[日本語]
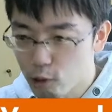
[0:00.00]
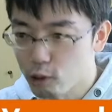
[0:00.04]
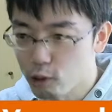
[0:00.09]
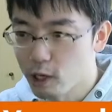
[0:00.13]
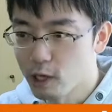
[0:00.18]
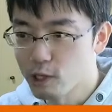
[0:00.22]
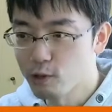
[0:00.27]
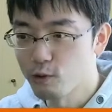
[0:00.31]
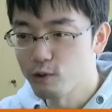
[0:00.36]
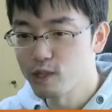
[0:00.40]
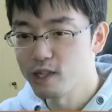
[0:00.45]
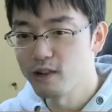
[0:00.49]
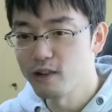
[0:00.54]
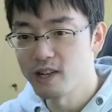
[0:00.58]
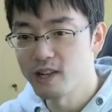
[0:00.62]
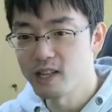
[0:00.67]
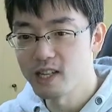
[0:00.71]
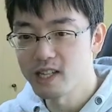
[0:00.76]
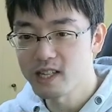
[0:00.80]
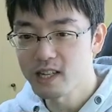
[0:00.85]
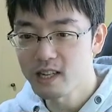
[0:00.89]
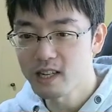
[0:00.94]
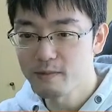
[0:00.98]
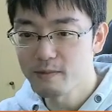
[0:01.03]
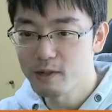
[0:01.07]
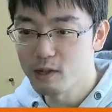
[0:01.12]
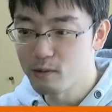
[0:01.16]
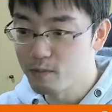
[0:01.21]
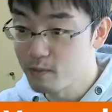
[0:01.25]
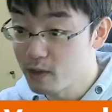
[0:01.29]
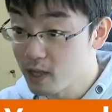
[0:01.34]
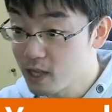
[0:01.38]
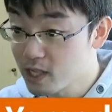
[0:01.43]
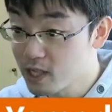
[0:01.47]
は承知なわけですから、
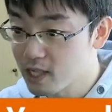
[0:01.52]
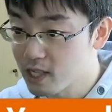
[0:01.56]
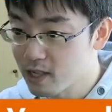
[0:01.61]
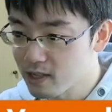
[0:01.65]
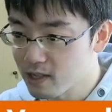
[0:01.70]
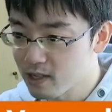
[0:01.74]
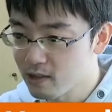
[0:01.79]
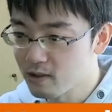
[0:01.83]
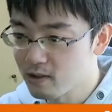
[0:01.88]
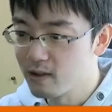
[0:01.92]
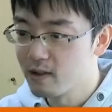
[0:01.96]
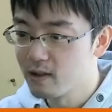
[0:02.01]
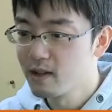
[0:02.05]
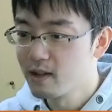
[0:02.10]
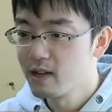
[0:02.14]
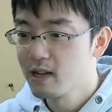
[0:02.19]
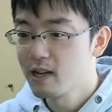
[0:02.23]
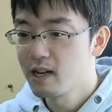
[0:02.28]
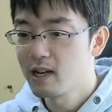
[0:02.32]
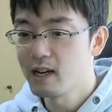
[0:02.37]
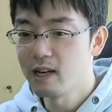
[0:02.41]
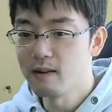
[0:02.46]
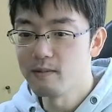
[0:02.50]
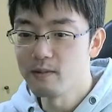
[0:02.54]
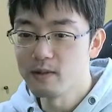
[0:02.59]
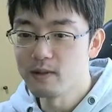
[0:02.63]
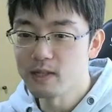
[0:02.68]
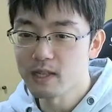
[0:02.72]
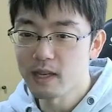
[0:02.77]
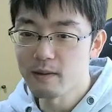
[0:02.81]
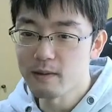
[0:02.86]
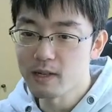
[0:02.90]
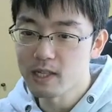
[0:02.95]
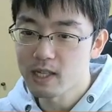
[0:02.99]
ビショップ E6 と、はい、ぶつ
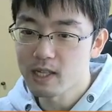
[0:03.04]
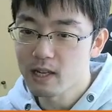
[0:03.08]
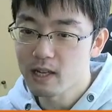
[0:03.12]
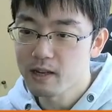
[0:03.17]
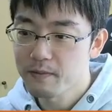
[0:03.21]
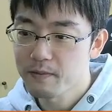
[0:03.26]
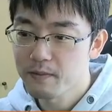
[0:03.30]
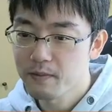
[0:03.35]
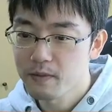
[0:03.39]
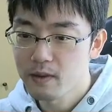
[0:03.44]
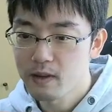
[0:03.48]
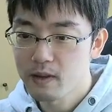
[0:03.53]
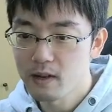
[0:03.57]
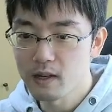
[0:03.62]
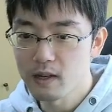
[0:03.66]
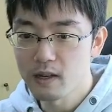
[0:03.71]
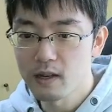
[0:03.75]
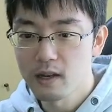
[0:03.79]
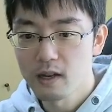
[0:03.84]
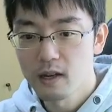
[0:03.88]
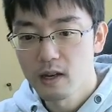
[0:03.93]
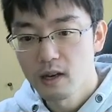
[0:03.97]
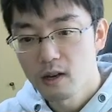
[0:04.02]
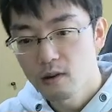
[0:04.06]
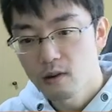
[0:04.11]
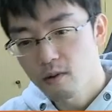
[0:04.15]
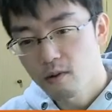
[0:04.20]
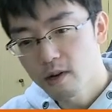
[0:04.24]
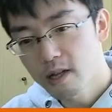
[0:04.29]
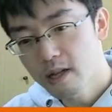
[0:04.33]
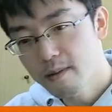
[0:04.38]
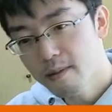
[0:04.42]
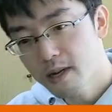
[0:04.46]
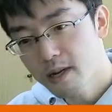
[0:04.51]
けました。はい。こ
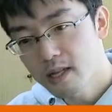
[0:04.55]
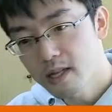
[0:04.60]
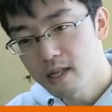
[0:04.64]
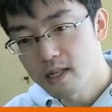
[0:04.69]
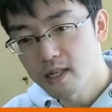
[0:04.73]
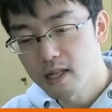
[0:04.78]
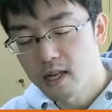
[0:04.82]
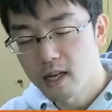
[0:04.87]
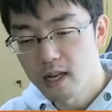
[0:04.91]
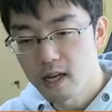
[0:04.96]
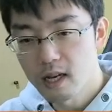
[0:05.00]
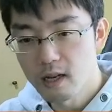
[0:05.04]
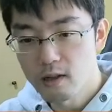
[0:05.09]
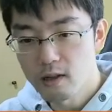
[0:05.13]
れでまあですね、えっ、ー、と、